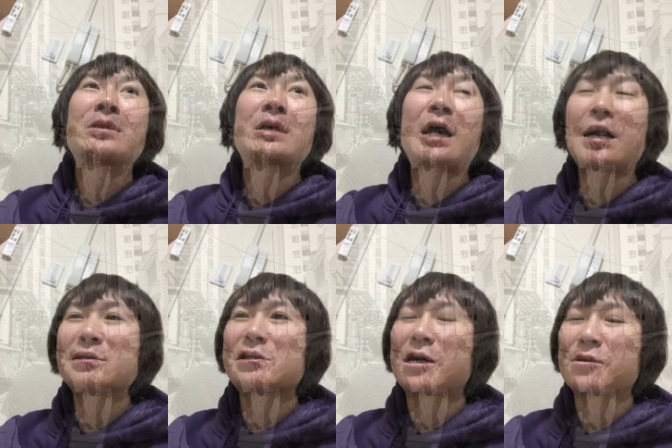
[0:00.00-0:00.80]

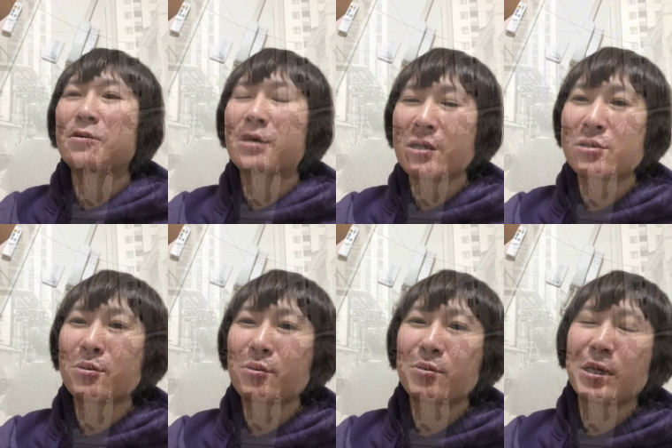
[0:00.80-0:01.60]
アンサーというかねそうい
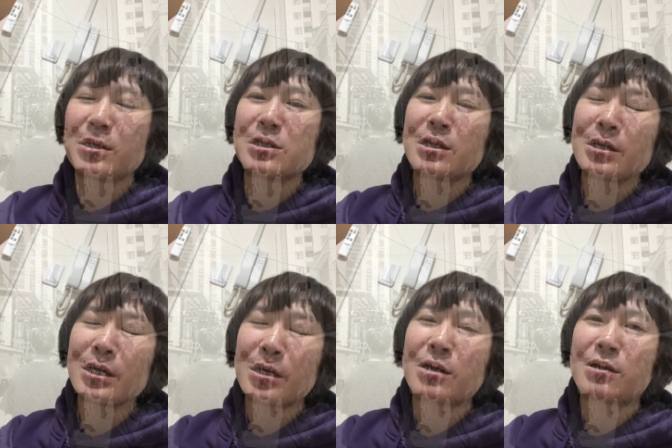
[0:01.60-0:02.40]
うことなんじゃな
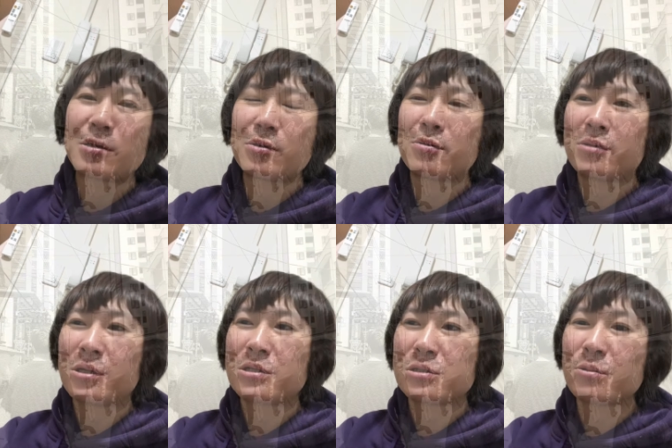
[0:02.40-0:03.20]
いかなというふう
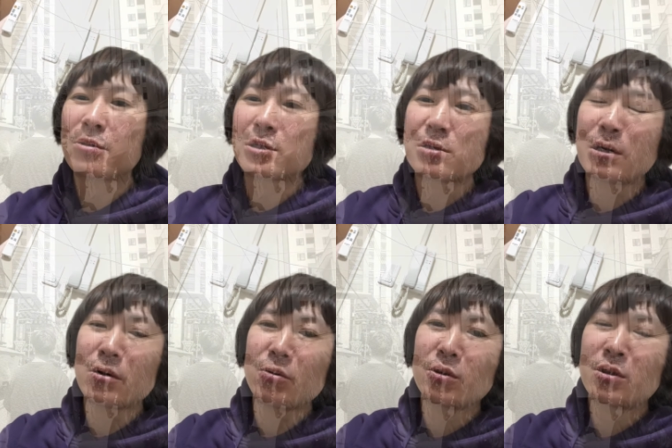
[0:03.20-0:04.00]
に自分としては
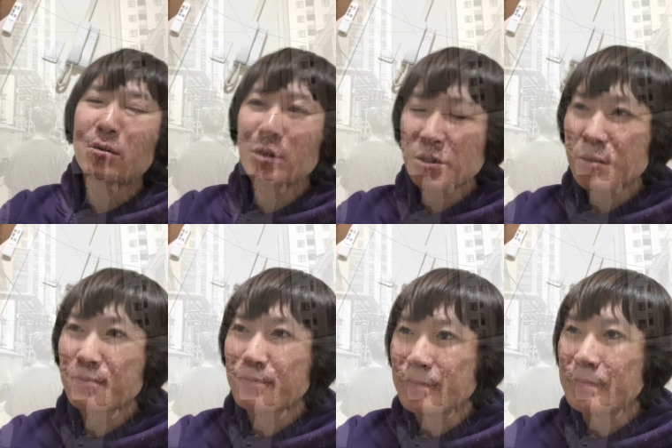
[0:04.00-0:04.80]
思ってます。
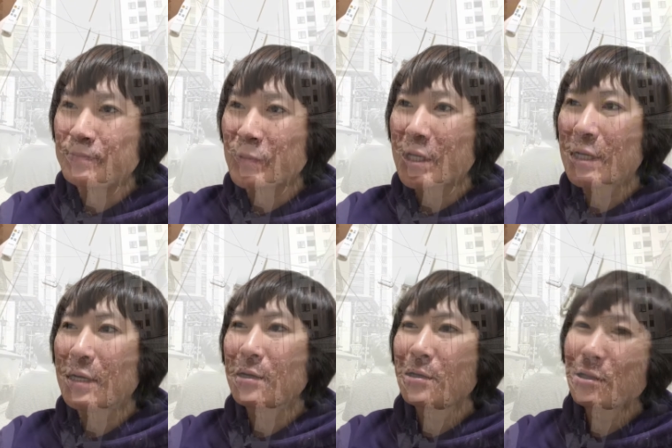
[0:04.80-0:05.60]
うん、
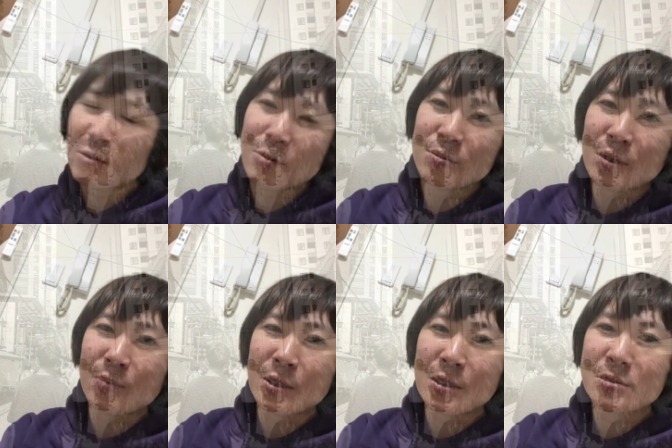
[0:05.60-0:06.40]
考えていることが
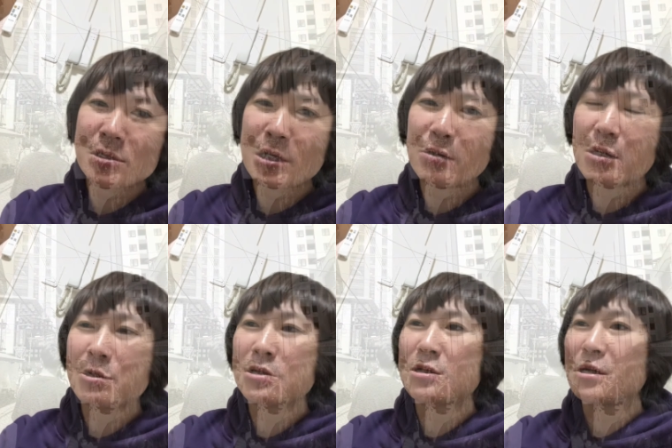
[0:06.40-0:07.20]
全く違うかも
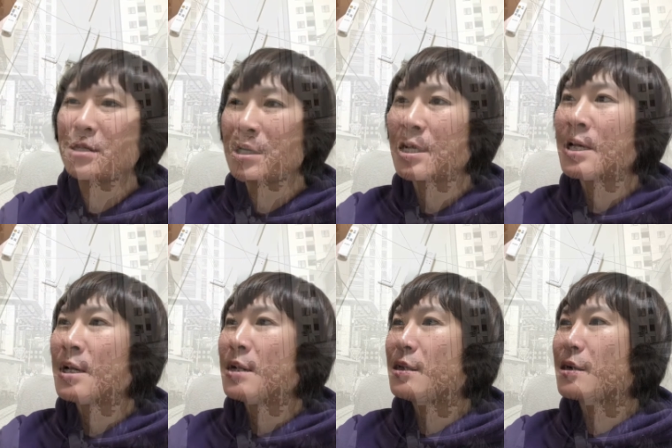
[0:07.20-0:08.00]
しれないね。
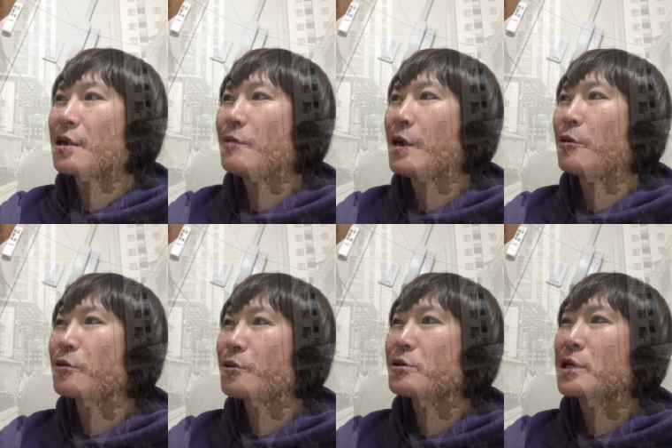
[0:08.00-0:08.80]
だから今お
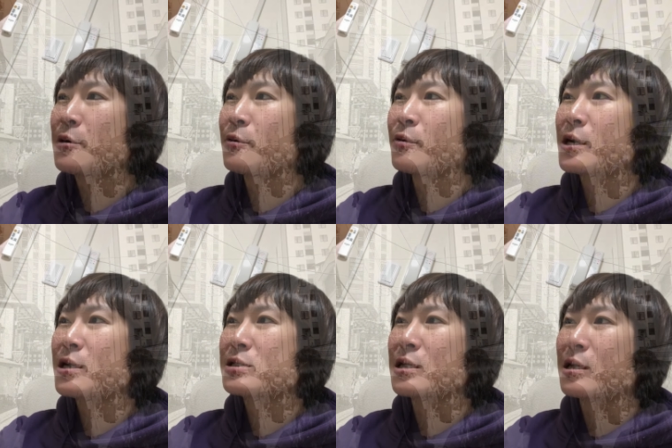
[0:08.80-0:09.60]
父さんお
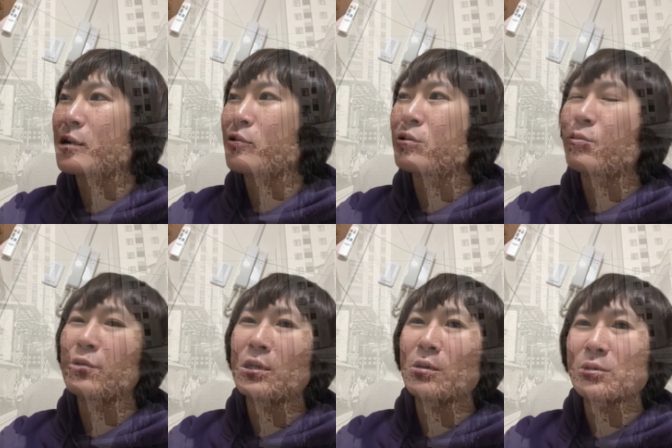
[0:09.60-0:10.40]
母さんが子供
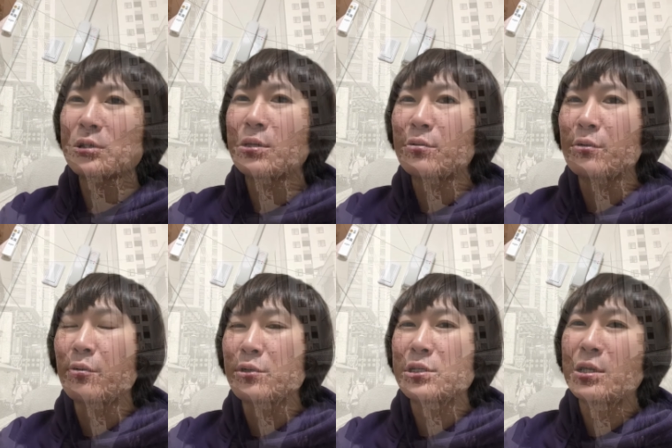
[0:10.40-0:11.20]
に教えてる
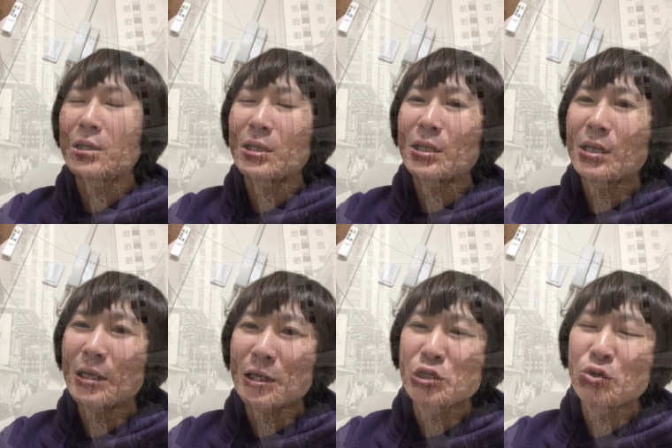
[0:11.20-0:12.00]
教え
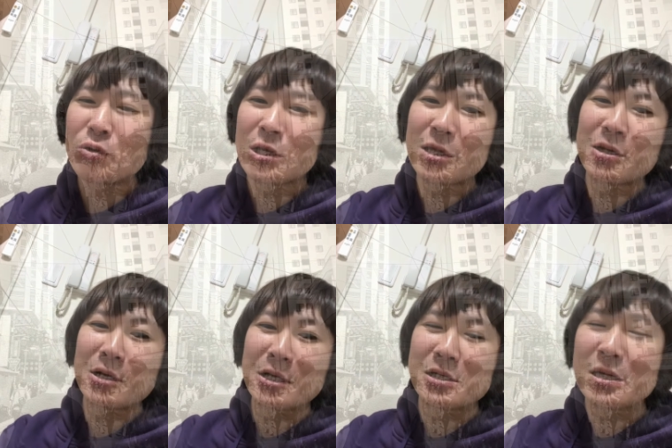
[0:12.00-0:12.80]
が昭和だった
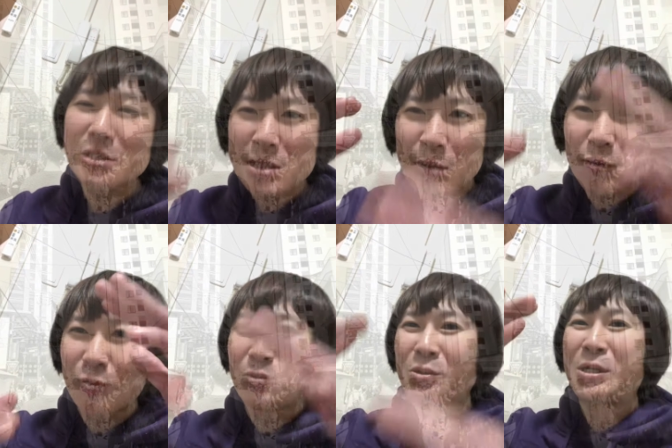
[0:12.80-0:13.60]
ら全然
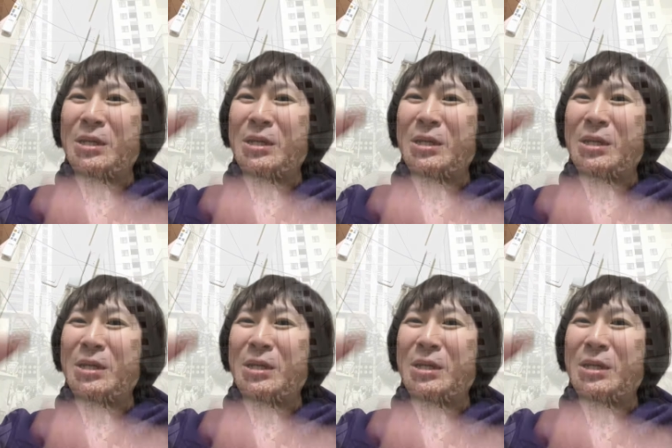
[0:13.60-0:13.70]
もう